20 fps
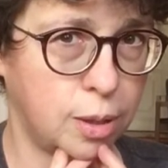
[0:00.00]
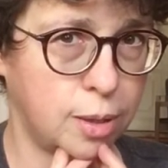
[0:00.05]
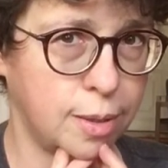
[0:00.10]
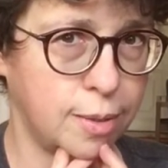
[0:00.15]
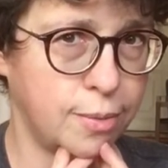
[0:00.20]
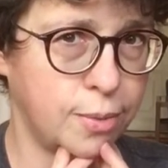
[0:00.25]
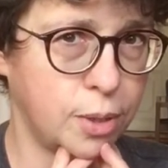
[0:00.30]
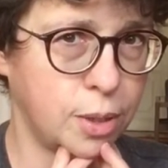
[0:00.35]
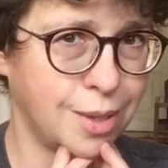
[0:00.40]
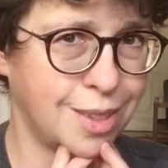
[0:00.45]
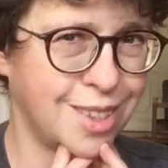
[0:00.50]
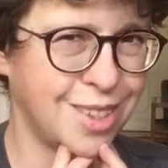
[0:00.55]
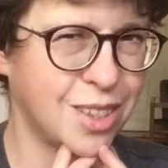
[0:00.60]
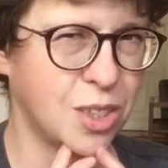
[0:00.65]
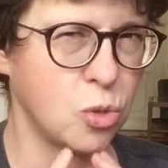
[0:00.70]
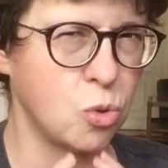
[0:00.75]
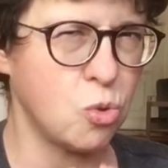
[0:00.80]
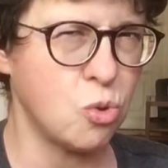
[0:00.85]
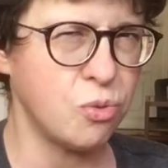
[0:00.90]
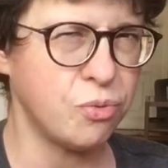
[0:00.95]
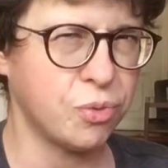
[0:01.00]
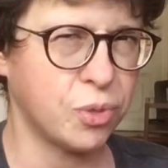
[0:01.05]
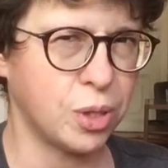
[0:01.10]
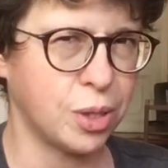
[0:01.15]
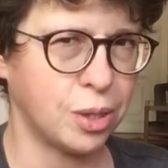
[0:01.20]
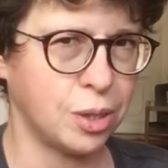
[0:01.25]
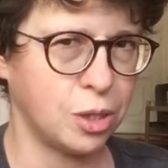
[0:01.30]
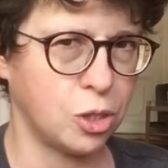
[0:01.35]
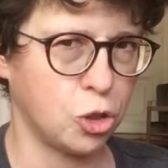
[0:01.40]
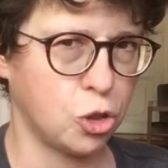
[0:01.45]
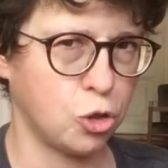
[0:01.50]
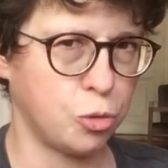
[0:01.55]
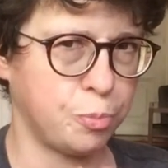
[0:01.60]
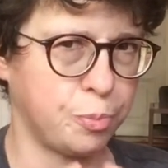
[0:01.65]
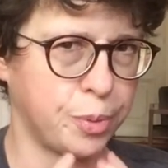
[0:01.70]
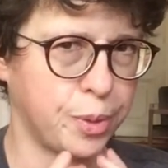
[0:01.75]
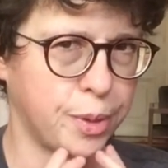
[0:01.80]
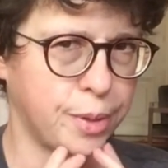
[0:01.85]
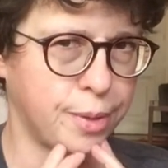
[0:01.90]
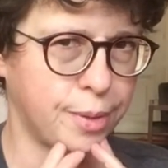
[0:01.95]
Ja, weil es ist oft
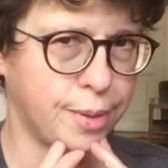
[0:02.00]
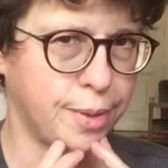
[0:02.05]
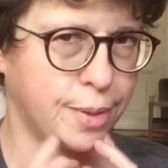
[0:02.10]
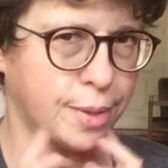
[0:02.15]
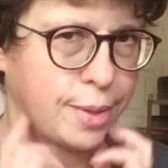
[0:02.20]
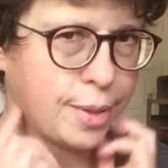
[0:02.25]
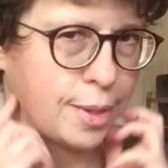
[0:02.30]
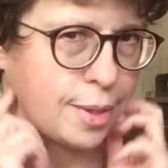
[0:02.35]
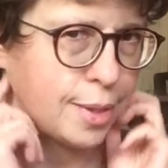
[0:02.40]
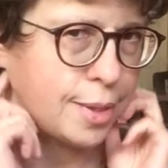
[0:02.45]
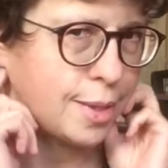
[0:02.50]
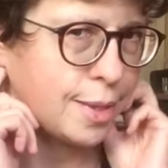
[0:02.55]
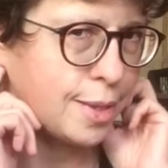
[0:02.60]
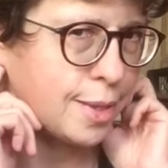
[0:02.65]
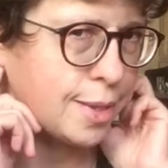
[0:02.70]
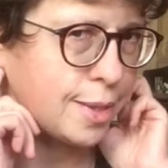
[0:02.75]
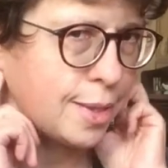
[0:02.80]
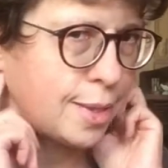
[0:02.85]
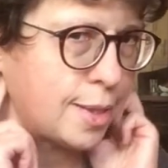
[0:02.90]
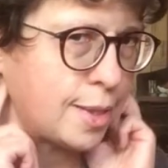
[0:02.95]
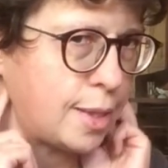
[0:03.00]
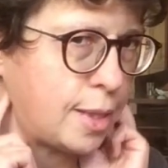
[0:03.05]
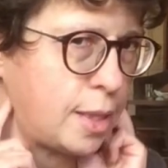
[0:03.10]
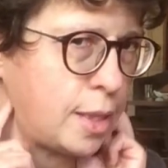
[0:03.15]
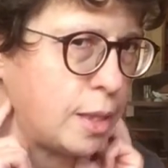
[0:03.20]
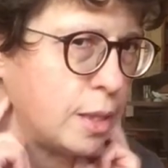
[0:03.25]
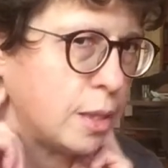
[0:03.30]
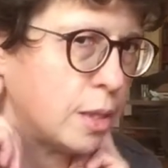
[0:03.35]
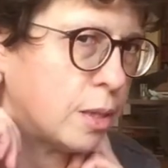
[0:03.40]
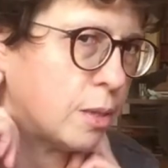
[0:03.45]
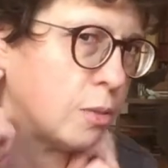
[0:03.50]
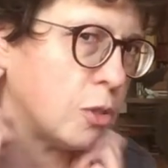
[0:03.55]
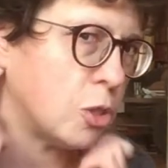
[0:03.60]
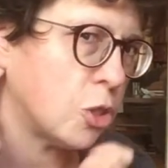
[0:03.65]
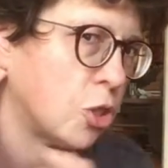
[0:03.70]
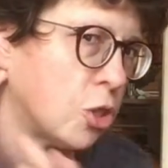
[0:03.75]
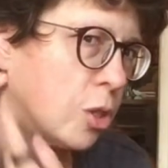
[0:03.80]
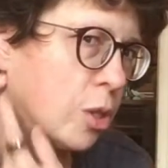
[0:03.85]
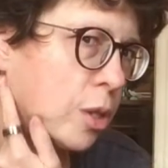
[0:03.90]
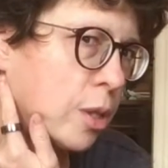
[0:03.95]
angespannt, dann ist es hier
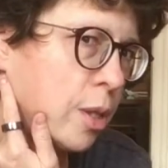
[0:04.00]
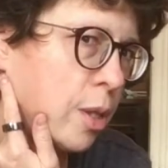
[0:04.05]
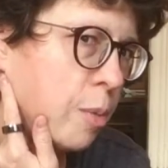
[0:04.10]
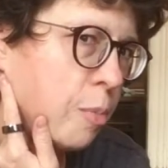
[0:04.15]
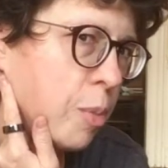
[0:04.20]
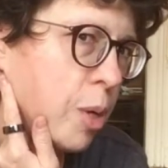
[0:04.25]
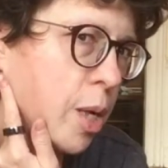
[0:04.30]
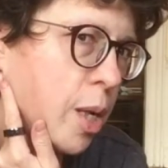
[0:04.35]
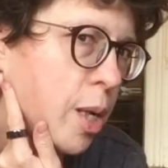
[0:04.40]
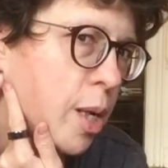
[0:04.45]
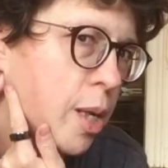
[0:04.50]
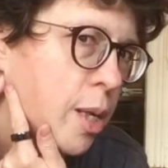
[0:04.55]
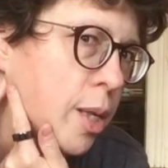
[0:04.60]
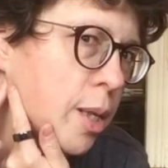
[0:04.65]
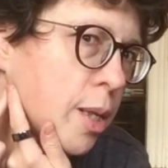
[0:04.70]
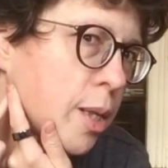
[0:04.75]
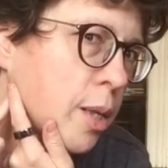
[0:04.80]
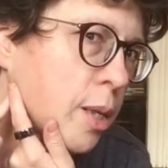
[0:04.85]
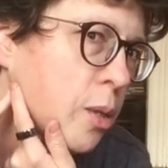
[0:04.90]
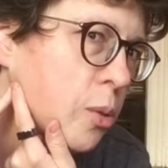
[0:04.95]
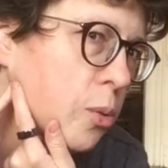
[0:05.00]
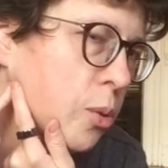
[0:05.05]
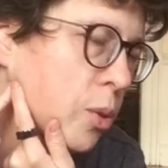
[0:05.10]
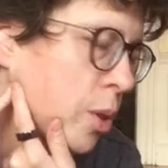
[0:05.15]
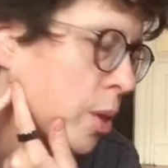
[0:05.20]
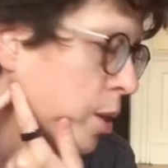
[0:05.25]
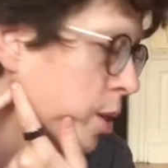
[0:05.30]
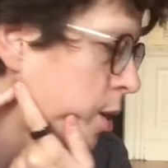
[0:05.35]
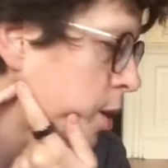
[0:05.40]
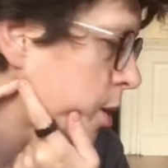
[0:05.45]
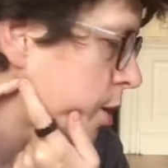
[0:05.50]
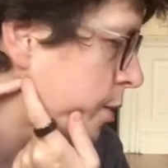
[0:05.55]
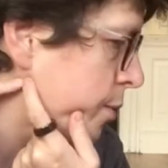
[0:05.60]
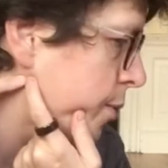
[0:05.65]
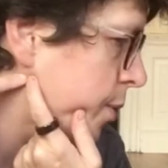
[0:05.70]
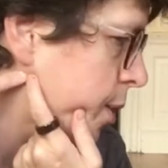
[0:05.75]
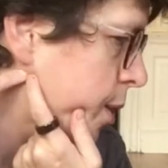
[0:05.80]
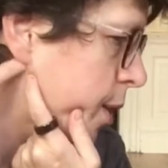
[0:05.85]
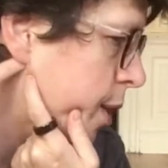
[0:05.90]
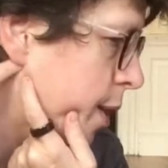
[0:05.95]
zwischen dem
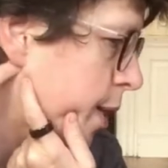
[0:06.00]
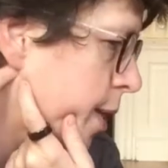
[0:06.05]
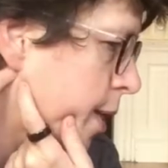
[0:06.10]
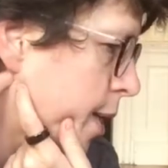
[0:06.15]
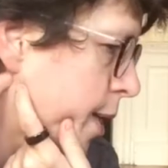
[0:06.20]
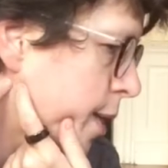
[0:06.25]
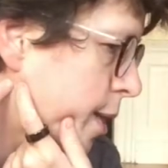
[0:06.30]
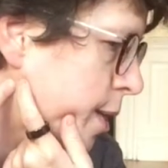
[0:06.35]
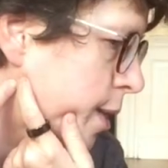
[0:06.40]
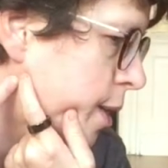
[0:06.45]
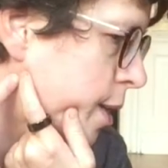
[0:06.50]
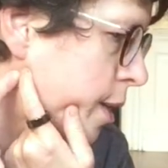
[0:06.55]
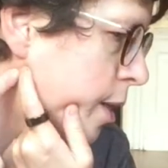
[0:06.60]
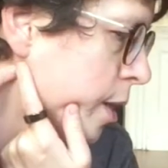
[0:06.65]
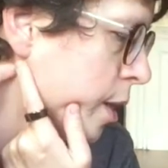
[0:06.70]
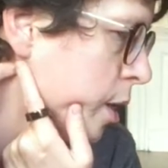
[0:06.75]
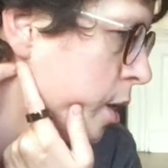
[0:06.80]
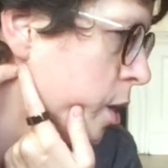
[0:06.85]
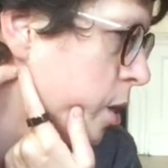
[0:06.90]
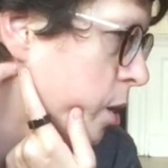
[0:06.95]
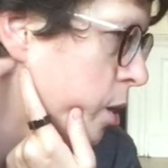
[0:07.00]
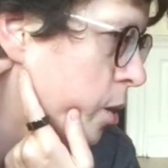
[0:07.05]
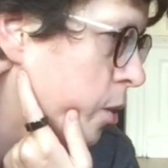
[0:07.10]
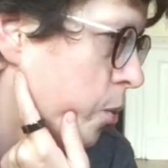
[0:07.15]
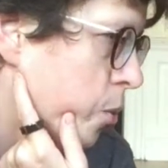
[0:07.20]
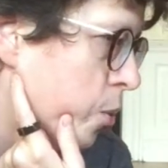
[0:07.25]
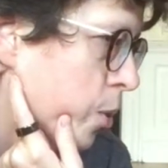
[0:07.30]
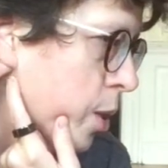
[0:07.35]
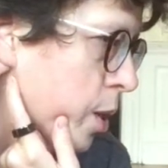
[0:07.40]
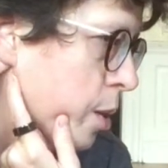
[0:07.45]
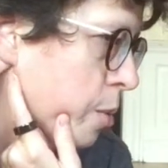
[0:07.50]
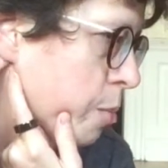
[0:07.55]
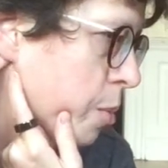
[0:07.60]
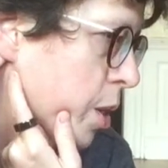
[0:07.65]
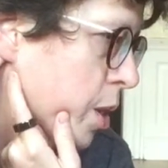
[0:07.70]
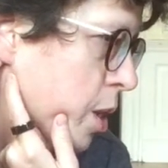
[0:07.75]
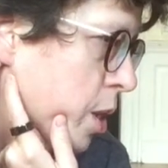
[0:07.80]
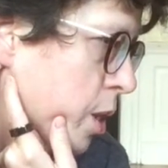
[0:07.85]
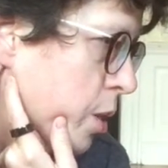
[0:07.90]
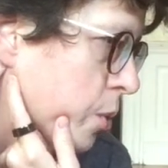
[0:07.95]
Unterkiefer Eck und der
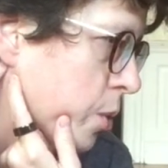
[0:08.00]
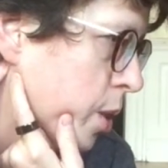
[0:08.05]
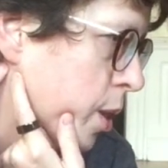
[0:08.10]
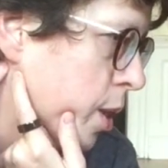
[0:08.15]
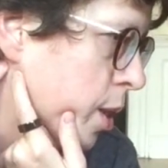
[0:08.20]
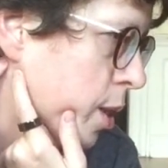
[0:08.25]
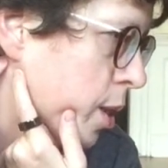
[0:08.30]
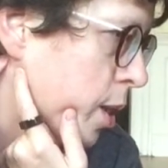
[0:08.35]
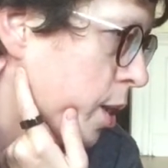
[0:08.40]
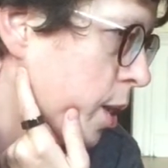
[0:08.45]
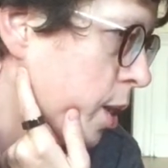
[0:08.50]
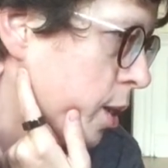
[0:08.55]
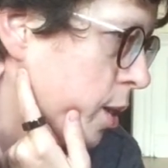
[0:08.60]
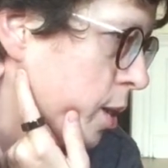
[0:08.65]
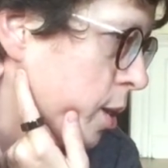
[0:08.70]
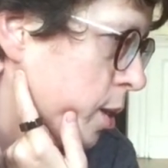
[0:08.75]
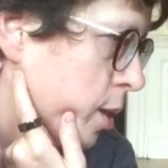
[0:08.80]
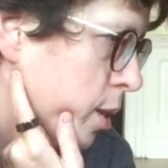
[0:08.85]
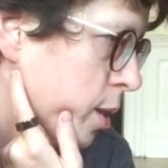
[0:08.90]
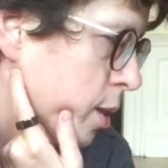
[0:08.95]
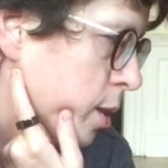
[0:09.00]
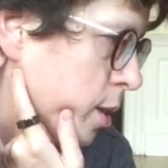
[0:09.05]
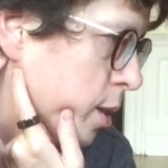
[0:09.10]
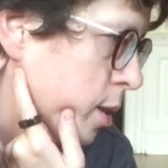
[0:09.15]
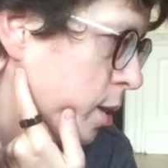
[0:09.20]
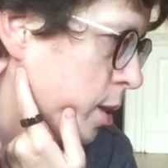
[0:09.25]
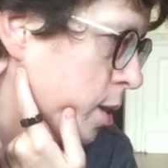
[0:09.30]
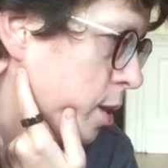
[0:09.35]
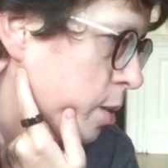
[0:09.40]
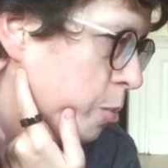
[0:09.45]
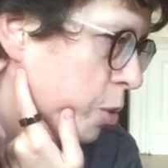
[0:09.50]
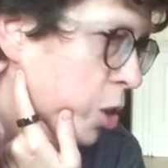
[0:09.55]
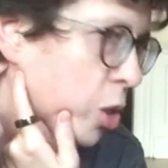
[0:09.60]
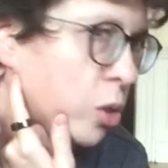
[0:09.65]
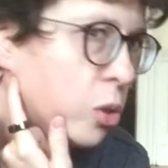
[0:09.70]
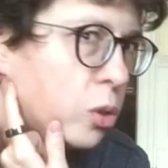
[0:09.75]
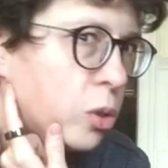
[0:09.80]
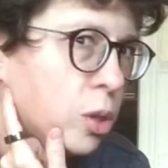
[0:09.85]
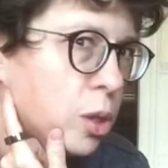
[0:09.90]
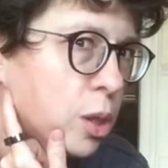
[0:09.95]
Mastoid hinten, diesem
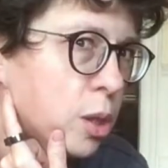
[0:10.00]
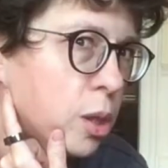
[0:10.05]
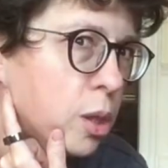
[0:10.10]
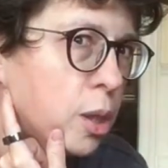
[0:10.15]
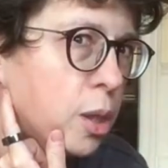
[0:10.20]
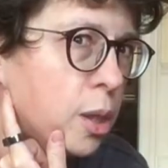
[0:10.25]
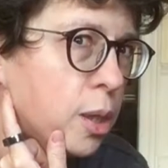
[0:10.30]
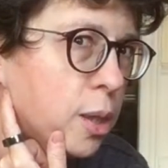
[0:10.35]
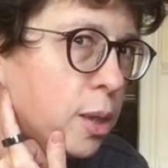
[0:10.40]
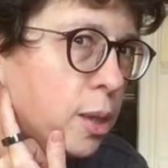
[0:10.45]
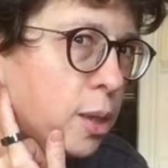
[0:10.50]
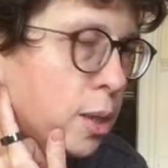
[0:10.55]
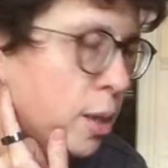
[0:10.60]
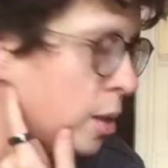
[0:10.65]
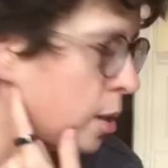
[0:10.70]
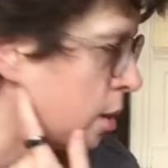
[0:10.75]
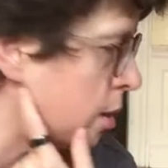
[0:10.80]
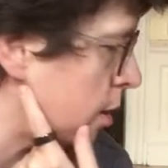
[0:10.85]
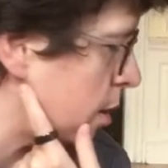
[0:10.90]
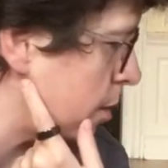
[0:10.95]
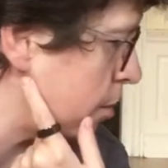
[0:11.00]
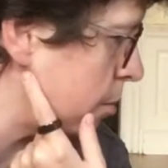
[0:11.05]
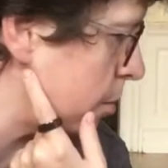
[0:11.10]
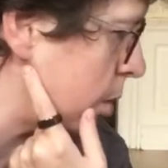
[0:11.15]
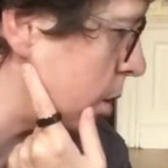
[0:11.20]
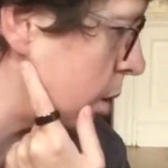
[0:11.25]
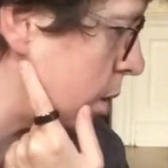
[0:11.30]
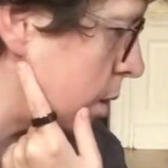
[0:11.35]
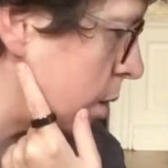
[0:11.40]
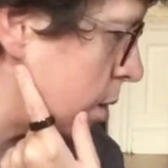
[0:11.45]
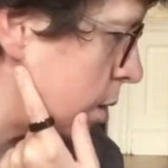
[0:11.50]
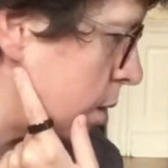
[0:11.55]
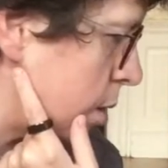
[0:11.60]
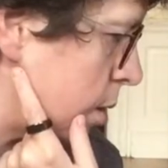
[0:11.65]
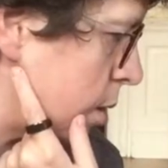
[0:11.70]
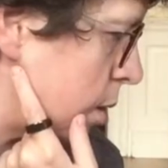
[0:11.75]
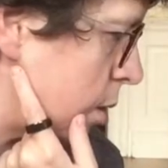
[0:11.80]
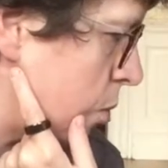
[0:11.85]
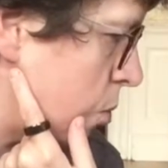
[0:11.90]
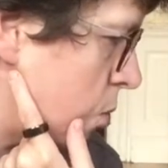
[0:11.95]
Knochen hinter dem
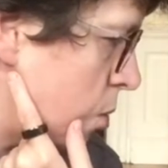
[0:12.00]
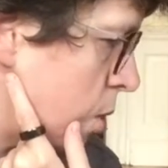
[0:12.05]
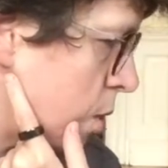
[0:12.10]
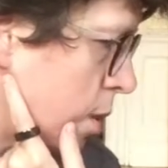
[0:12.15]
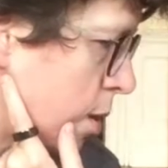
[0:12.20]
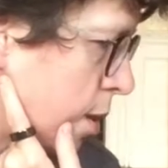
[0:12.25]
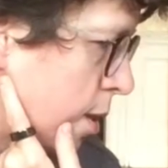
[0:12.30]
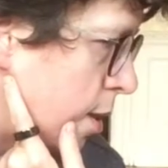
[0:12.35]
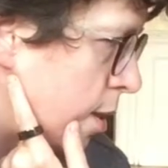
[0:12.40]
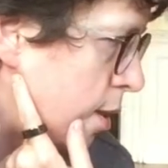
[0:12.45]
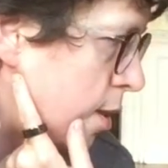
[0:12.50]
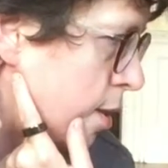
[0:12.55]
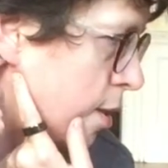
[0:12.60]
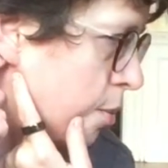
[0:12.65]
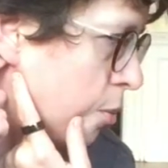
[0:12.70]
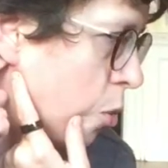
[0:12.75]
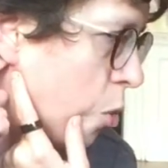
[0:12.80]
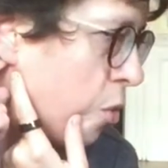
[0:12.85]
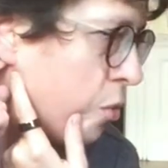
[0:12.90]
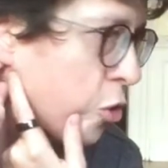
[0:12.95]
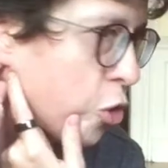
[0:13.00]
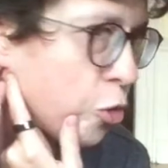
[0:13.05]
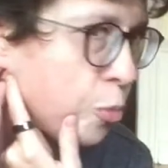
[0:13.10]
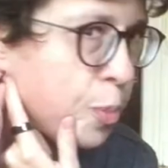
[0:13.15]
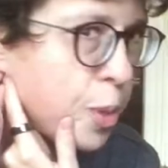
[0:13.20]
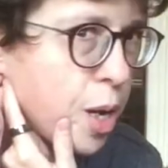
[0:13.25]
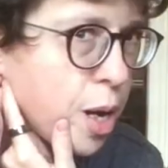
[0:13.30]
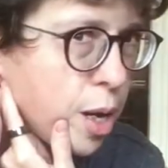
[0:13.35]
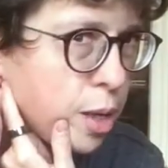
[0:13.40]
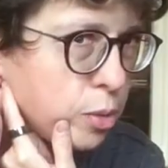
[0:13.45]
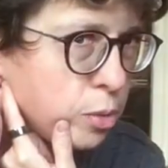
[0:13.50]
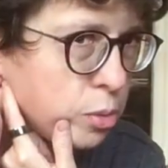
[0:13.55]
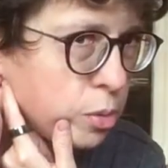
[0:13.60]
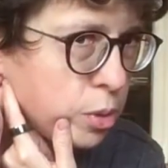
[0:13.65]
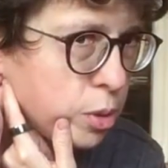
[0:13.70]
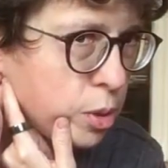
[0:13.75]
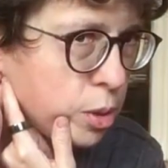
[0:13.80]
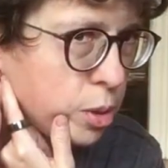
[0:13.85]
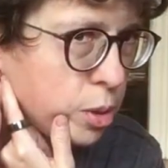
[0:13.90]
äh, Ohr, hier ist oft Spannung.